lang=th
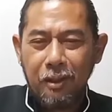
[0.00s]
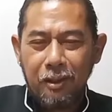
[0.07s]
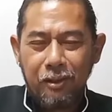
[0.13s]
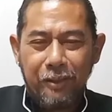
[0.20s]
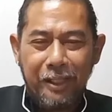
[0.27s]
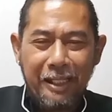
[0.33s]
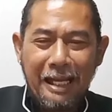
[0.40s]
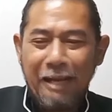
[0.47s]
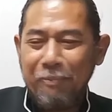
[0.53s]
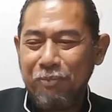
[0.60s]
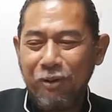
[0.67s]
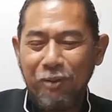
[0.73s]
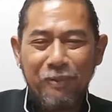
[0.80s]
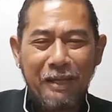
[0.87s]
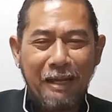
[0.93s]
สวัสดีครับ
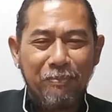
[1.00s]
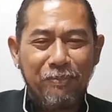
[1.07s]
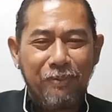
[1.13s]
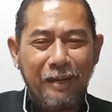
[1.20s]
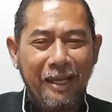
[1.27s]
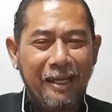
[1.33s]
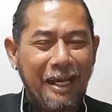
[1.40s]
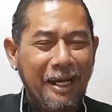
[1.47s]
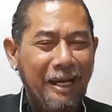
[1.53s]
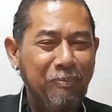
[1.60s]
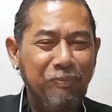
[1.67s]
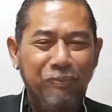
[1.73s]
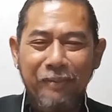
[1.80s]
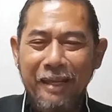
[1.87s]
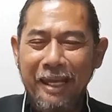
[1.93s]
พบกับรายการอัป
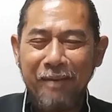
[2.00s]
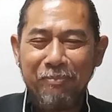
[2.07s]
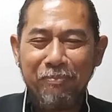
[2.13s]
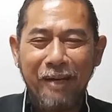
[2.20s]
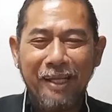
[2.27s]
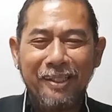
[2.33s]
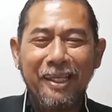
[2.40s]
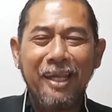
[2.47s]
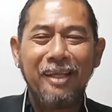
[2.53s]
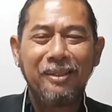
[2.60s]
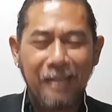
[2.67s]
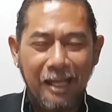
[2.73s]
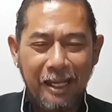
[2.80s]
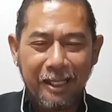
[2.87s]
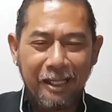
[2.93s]
เดตประเทศ
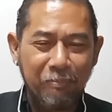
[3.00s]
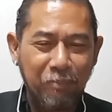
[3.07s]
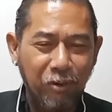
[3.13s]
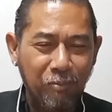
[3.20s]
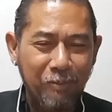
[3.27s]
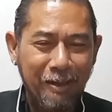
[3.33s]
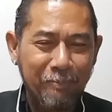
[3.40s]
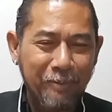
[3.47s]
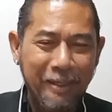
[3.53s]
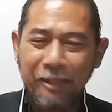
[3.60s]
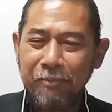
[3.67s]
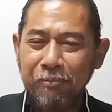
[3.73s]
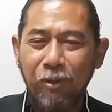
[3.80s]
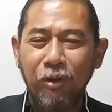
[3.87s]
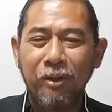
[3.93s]
ไทยกับผมครับกิจ
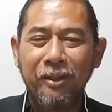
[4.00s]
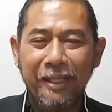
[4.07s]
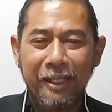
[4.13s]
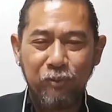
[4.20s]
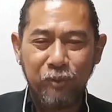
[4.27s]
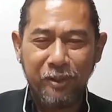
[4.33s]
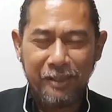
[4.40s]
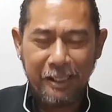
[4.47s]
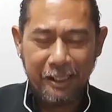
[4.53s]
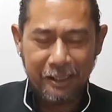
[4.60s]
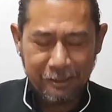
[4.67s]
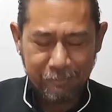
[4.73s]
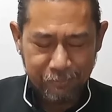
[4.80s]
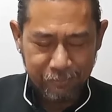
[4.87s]
พลเดชพิสัยครับ